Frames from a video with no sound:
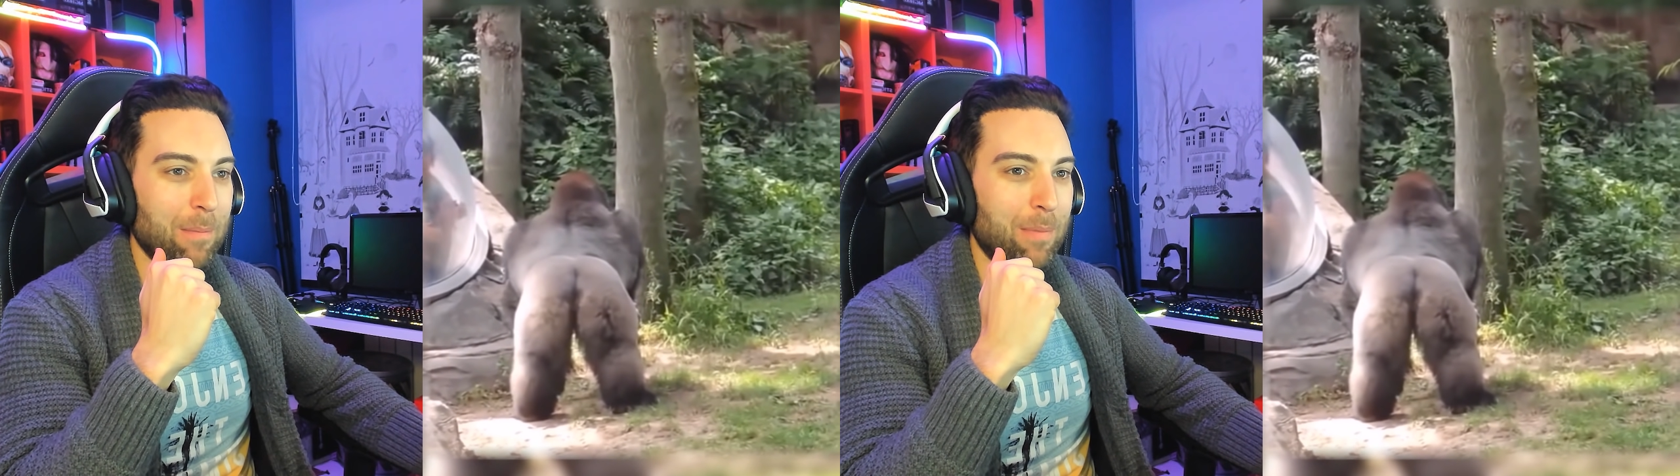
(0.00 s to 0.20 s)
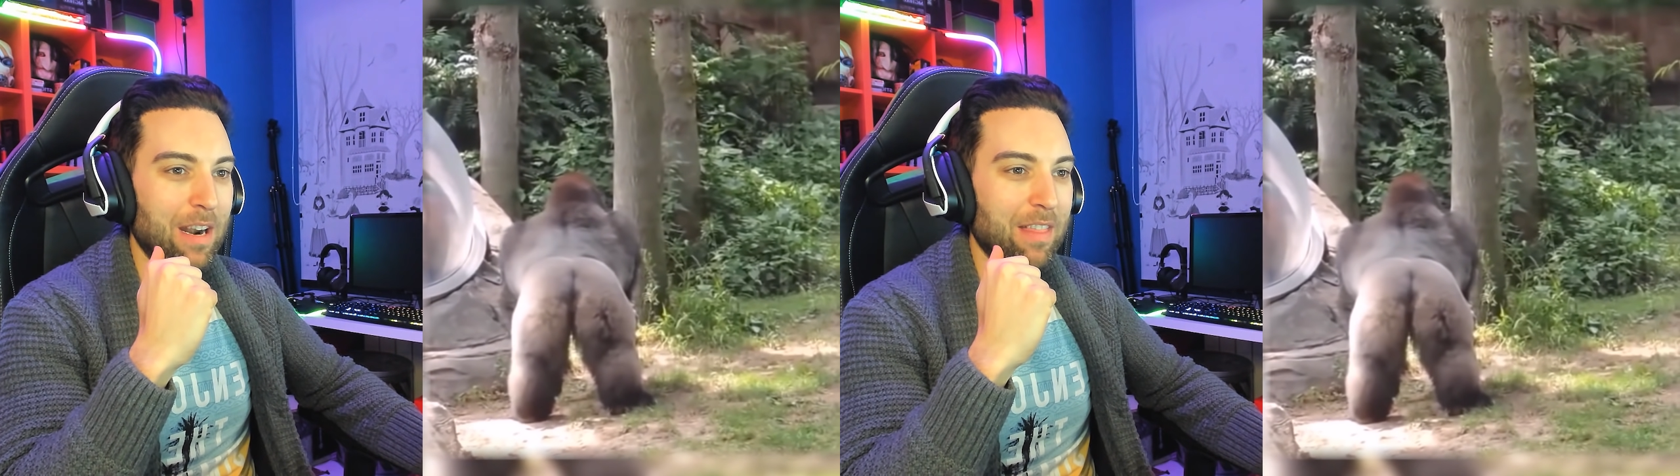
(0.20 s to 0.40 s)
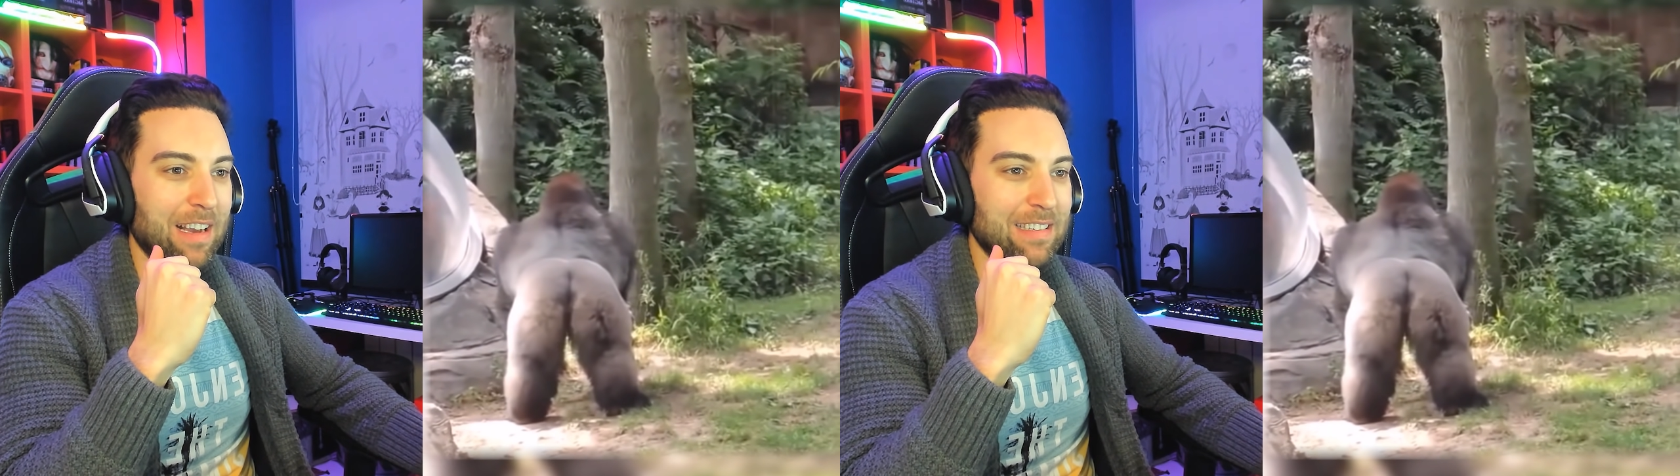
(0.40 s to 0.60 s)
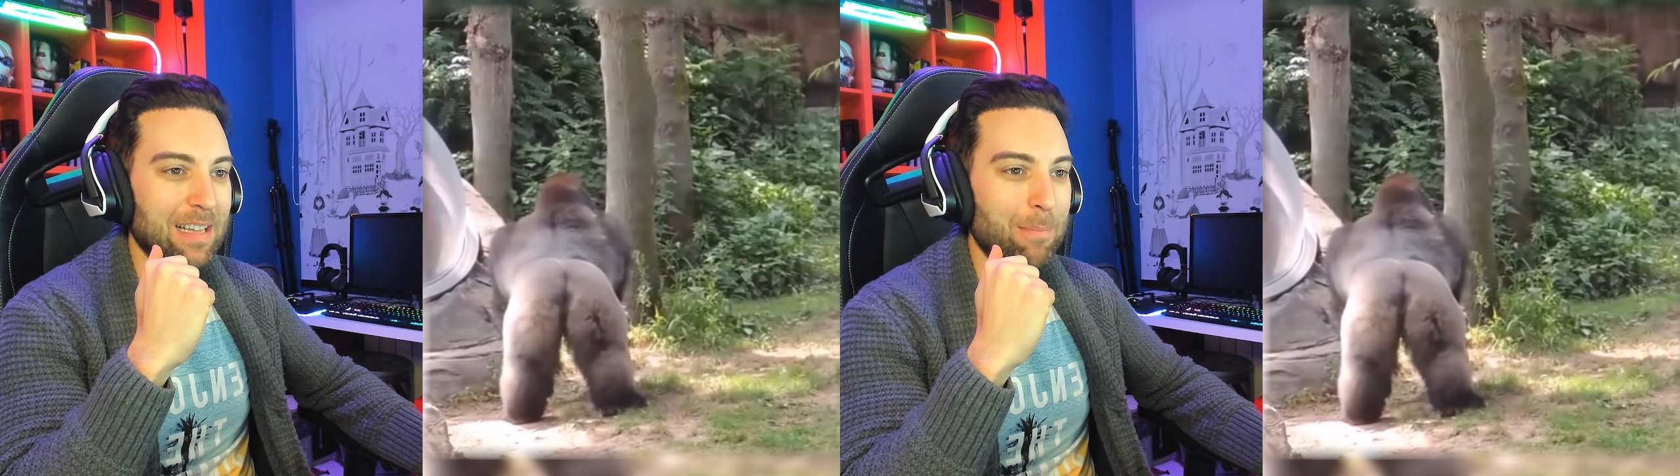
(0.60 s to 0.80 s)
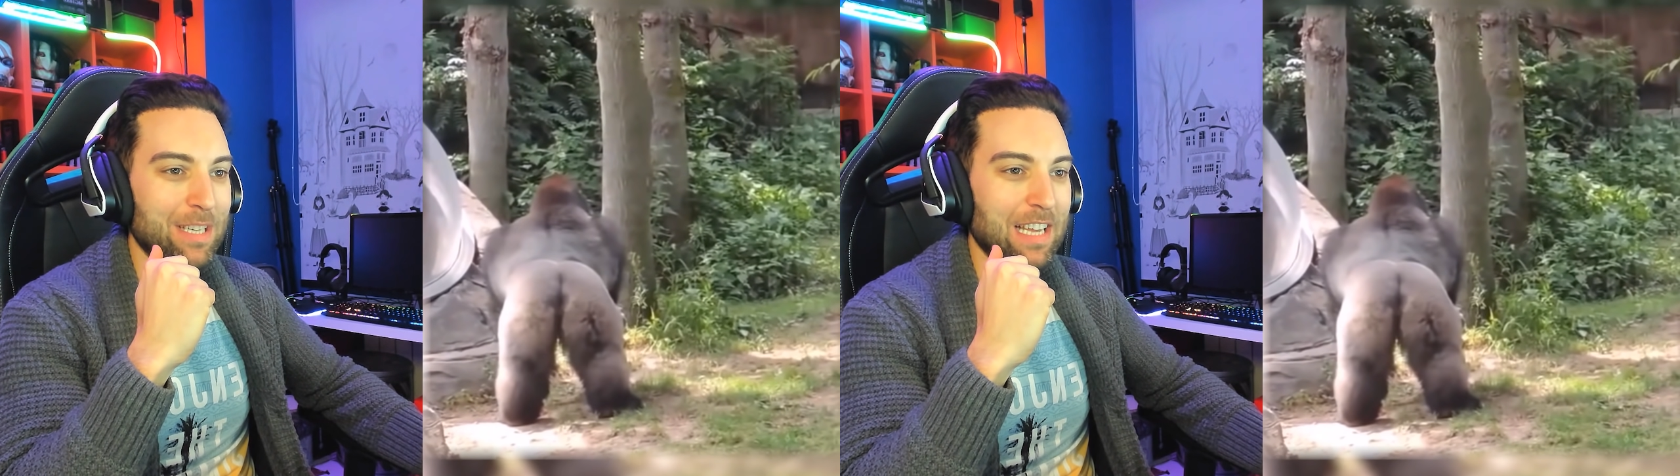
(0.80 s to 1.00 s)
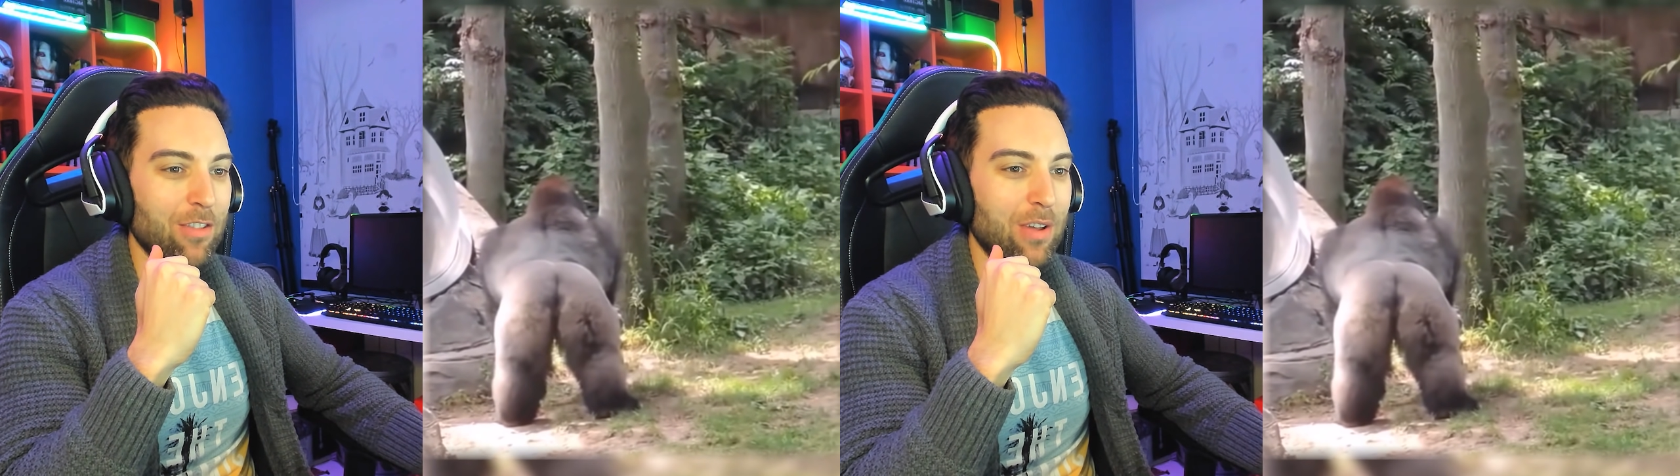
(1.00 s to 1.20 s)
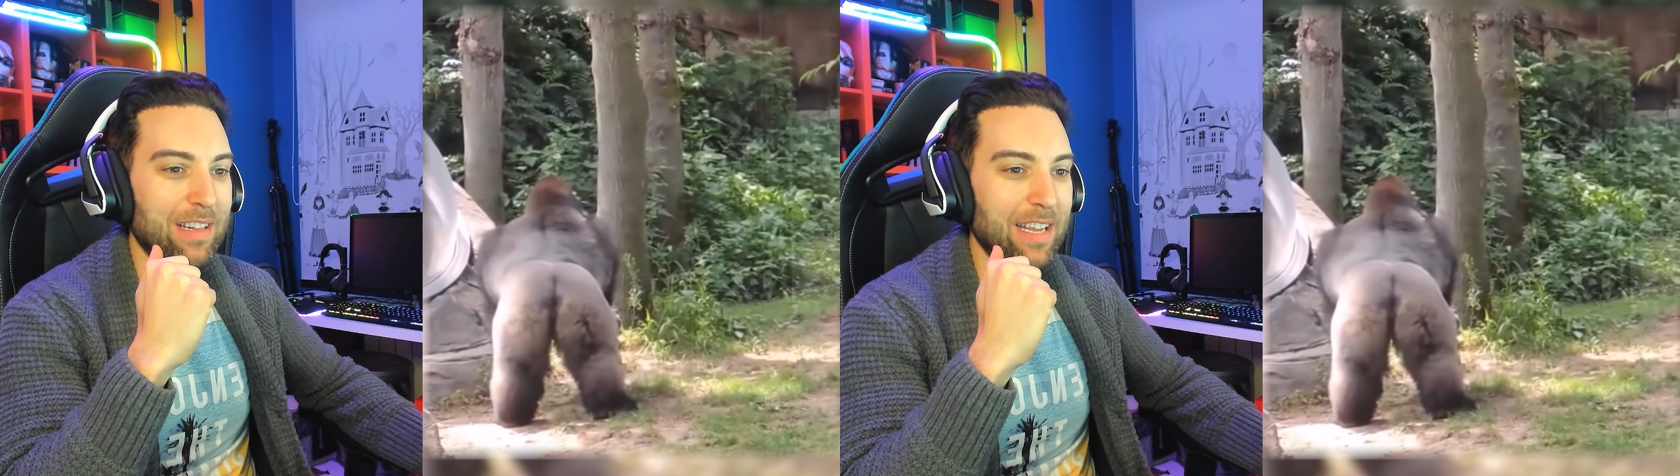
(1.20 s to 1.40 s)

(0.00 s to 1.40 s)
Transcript: Parece que están pasando de